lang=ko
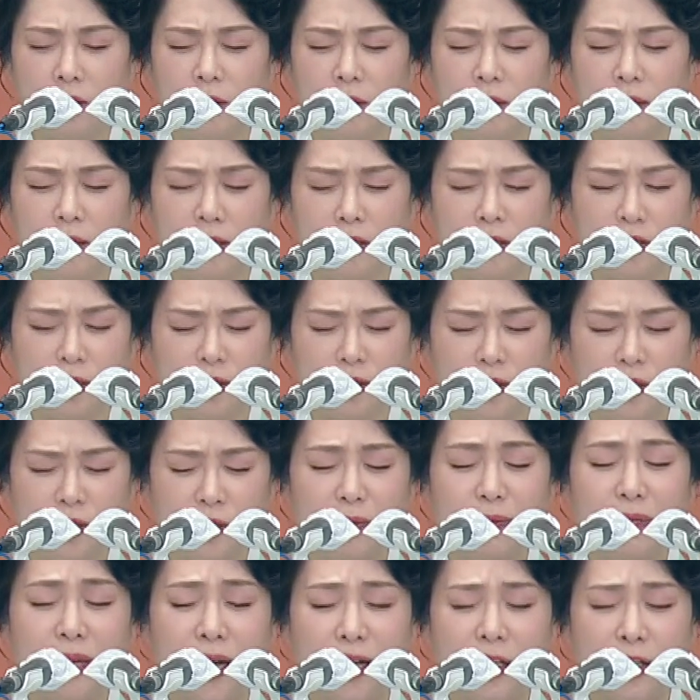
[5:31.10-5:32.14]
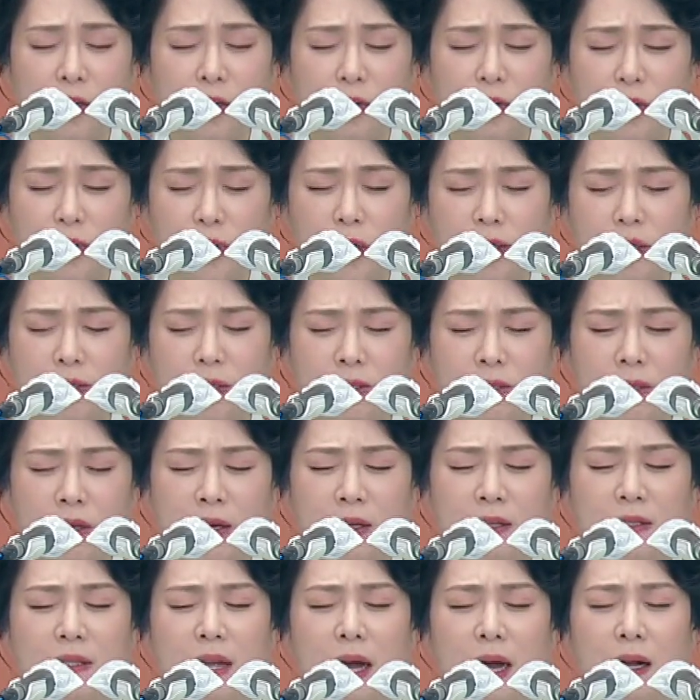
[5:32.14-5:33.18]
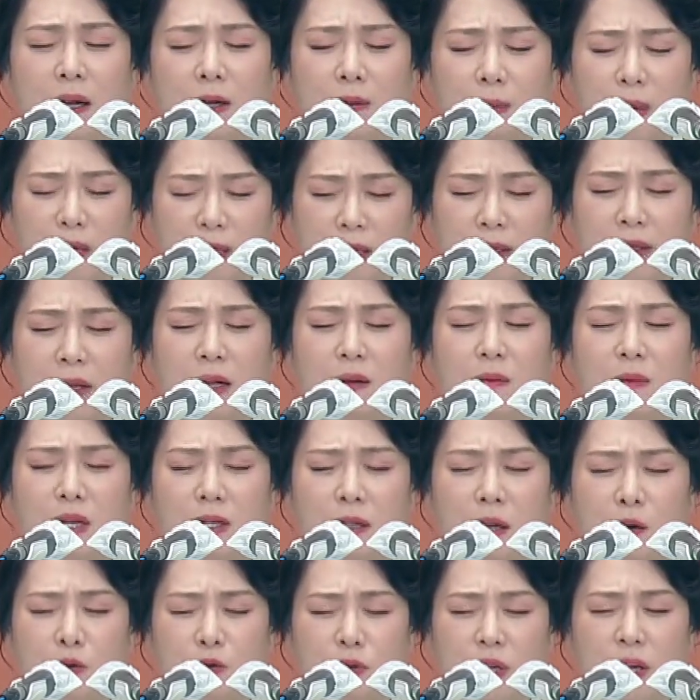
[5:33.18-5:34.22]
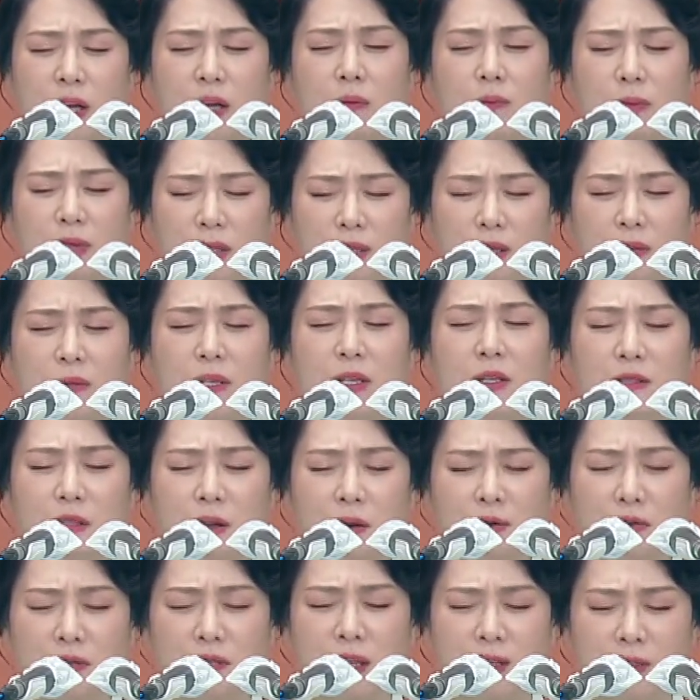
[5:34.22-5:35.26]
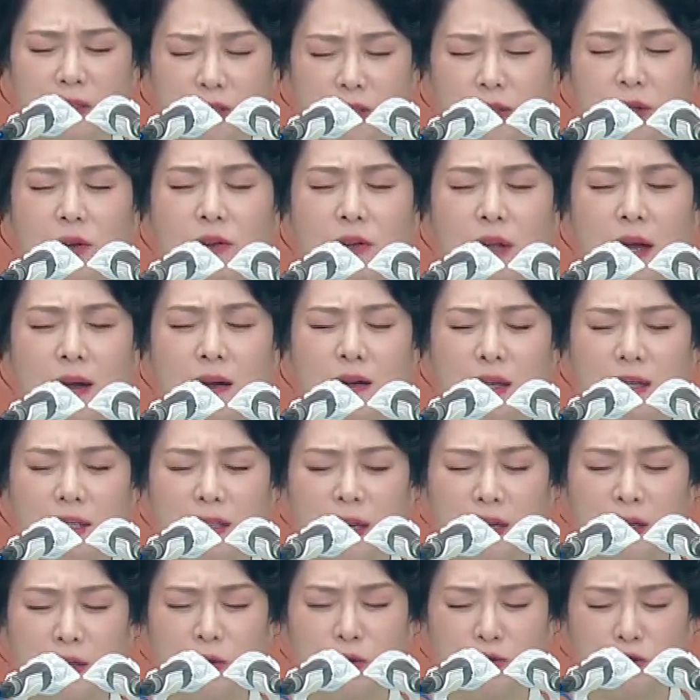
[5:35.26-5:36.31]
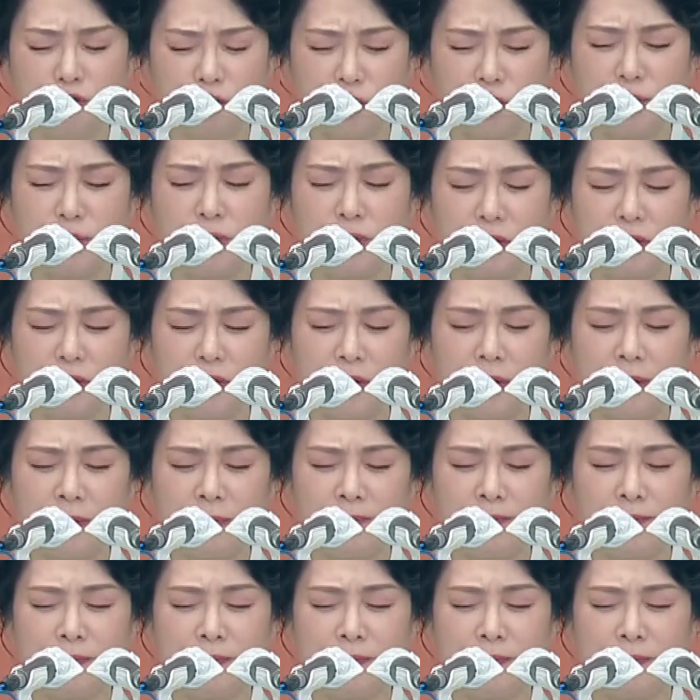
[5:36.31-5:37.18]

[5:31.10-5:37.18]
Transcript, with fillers: 2024년도에는 날마다 날마다 우리의 믿음을 성장시켜 나아가게 하여 주옵소서.